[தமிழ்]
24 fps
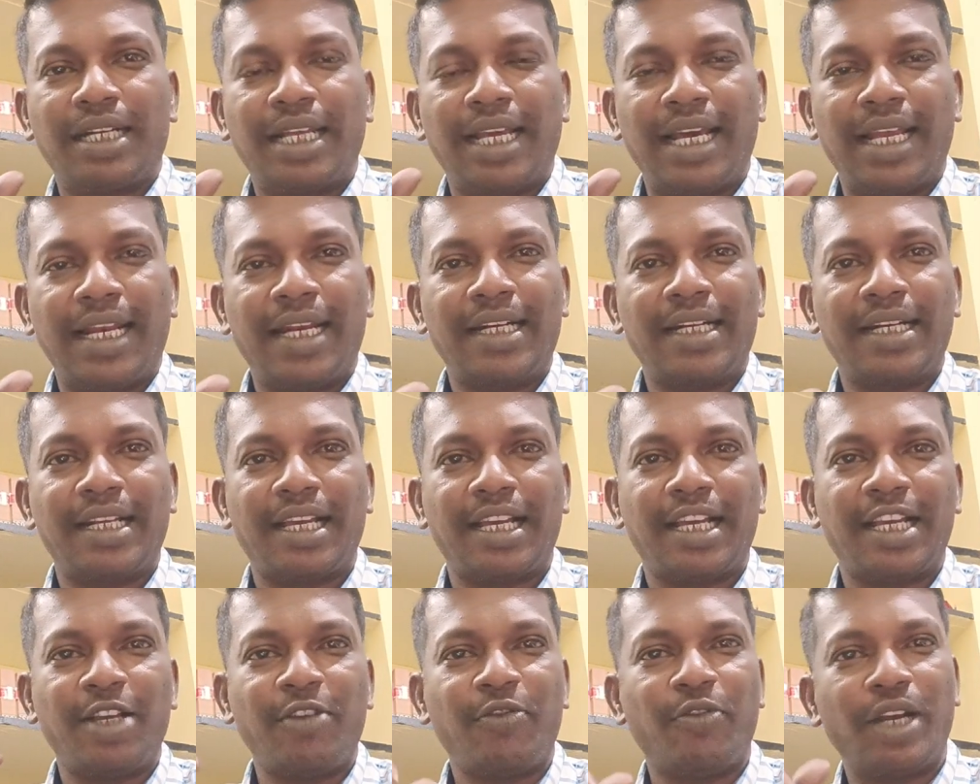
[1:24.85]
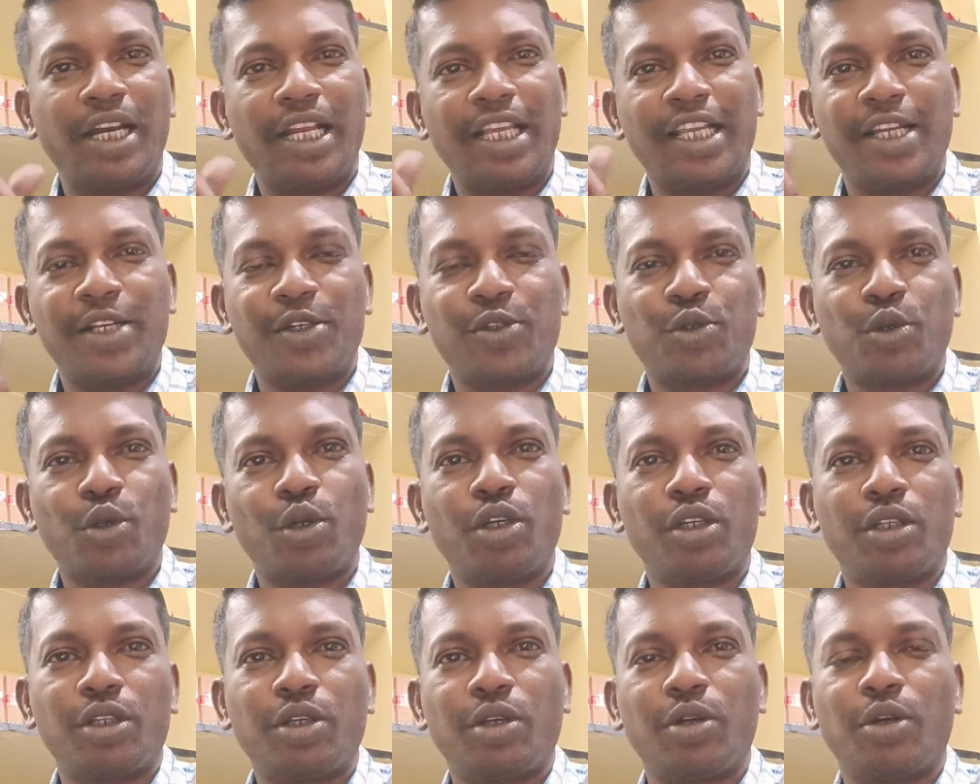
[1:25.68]
டைரெக்டாக வழக்கின்
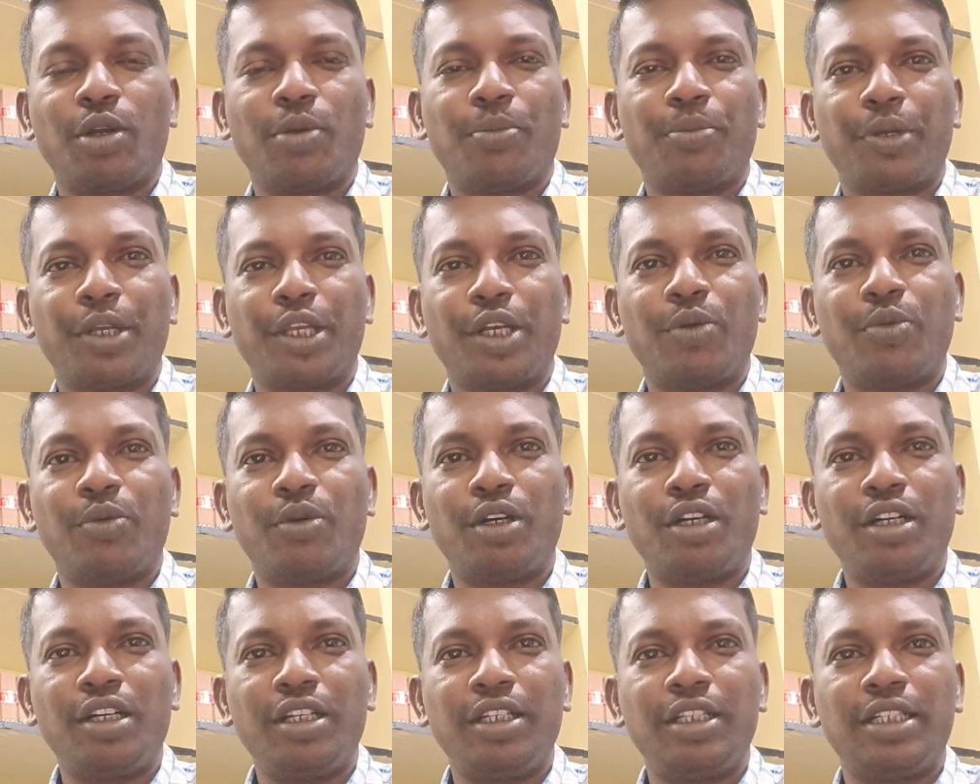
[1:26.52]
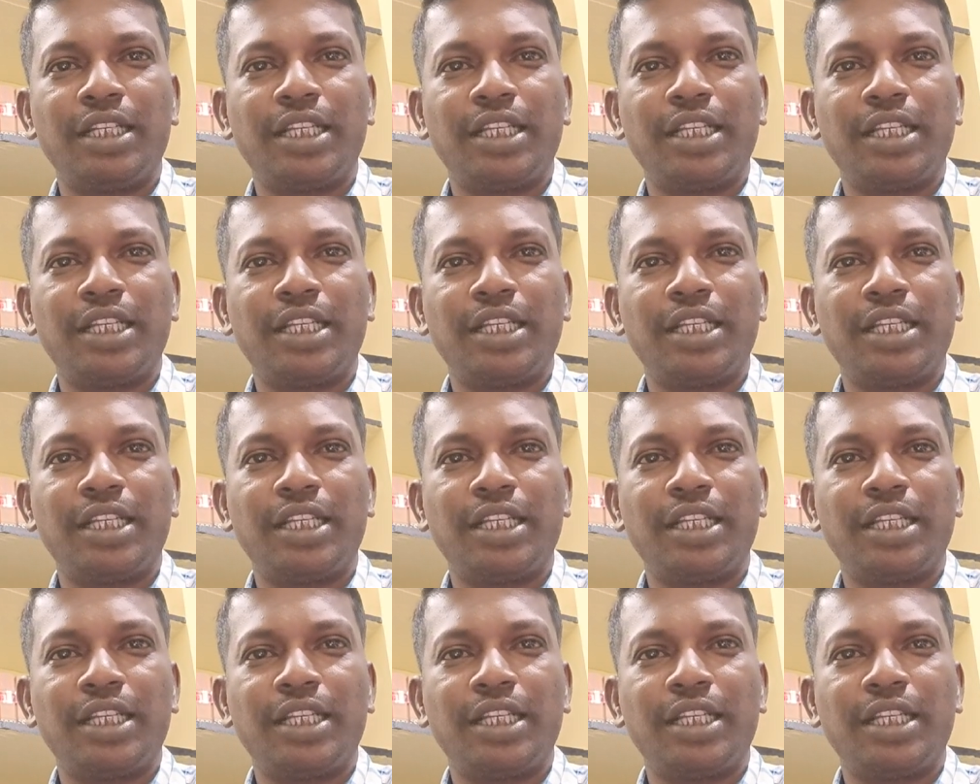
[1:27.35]
சுருக்கத்துக்குள்ளே போயிடுவோம்